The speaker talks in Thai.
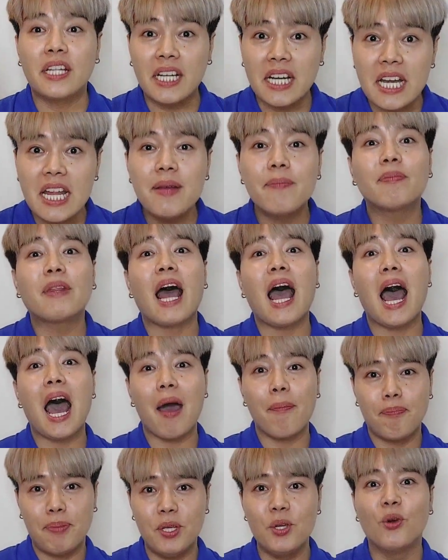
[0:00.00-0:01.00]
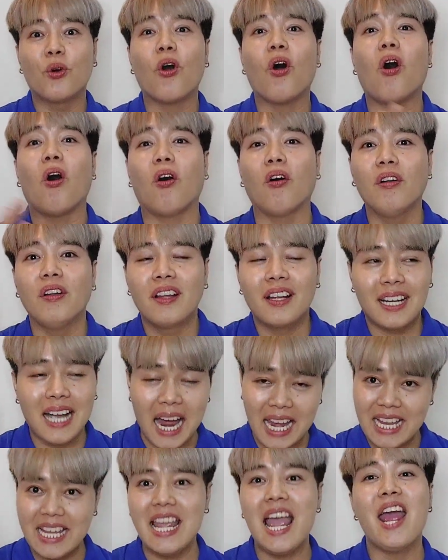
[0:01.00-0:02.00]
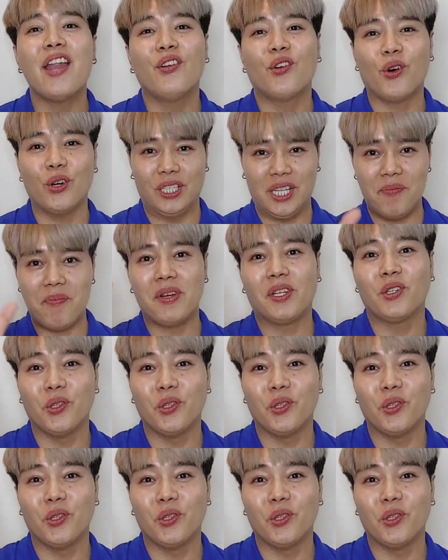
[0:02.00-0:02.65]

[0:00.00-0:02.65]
ครีมทาผิวของกานิเย่ทุกคนที่เป็น